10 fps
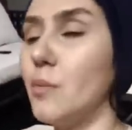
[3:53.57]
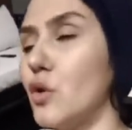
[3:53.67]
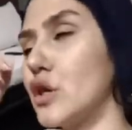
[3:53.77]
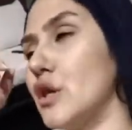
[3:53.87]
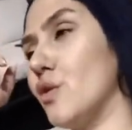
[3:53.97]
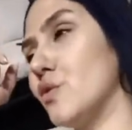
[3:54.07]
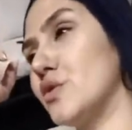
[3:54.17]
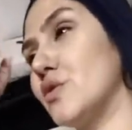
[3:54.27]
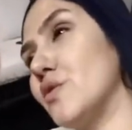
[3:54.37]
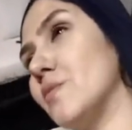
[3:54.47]
برج
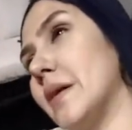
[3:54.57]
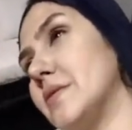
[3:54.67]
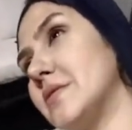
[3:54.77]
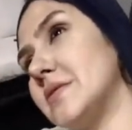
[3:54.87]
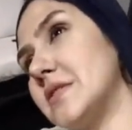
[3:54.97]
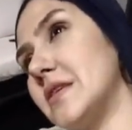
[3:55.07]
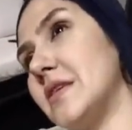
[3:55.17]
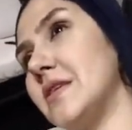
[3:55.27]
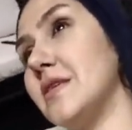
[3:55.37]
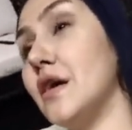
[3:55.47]
الحوت
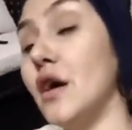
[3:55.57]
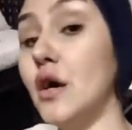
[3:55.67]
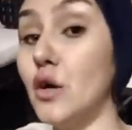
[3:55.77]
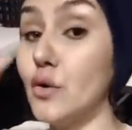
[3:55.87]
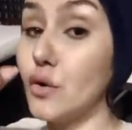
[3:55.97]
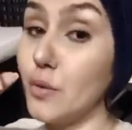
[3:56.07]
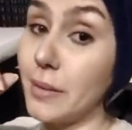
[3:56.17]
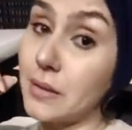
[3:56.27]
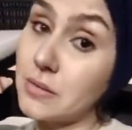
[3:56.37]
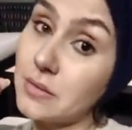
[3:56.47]
رومانسي
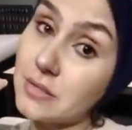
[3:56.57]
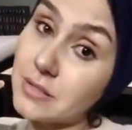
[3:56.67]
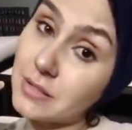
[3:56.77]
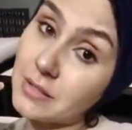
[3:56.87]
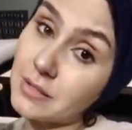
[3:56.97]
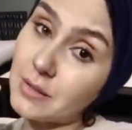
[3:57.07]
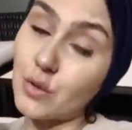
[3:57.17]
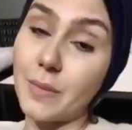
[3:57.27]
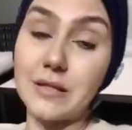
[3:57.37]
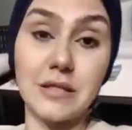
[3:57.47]
رومانسي
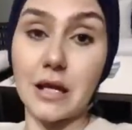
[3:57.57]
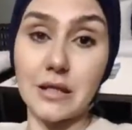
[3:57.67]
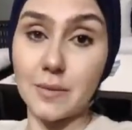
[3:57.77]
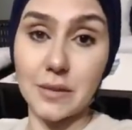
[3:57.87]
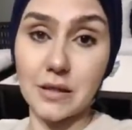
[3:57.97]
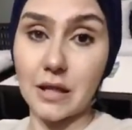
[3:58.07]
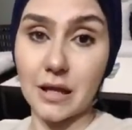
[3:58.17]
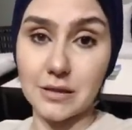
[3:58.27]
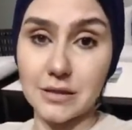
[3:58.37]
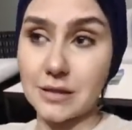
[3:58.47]
رومانسي لحد من هنا
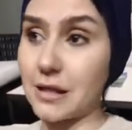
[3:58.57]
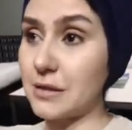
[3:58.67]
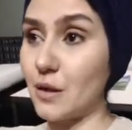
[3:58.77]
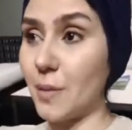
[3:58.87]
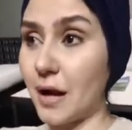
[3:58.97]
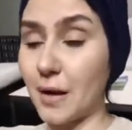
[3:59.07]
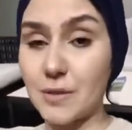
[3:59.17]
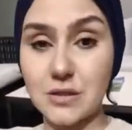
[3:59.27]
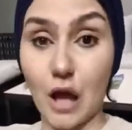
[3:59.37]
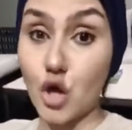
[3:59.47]
لحد 3 4
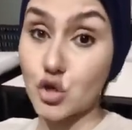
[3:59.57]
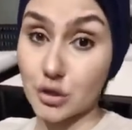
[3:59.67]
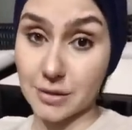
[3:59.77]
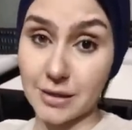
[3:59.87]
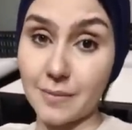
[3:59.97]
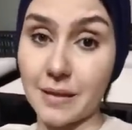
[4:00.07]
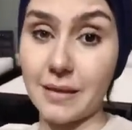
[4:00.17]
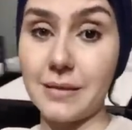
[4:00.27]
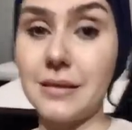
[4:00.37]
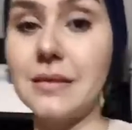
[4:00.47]
5 10 ايام
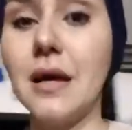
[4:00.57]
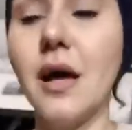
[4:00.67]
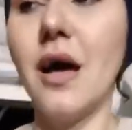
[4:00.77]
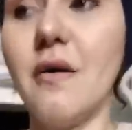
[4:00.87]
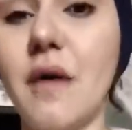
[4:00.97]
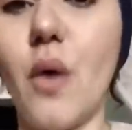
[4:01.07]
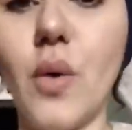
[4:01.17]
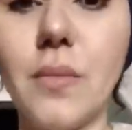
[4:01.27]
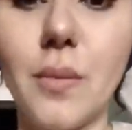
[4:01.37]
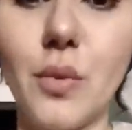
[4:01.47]
جايين
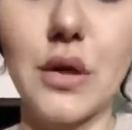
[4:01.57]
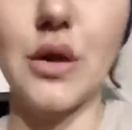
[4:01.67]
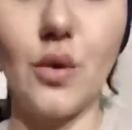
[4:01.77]
فاول ما برج